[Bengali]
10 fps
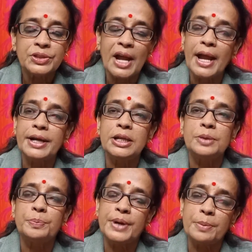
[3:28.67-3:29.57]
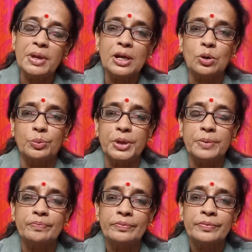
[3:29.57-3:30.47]
ধ্যানী প্রেমিক কবি
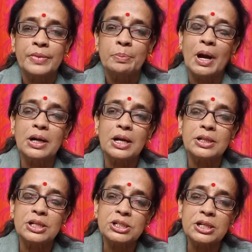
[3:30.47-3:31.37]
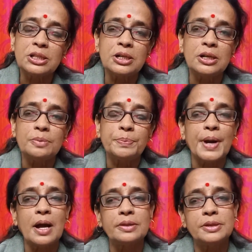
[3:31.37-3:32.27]
বাংলাদেশকে তিনি
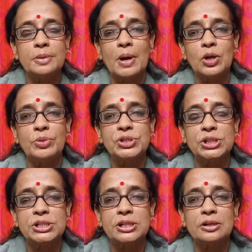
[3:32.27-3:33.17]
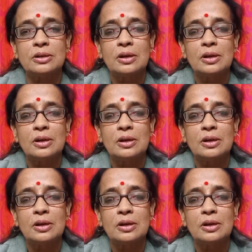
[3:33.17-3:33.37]
প্রাণ দিয়ে ভালোবেসেছেন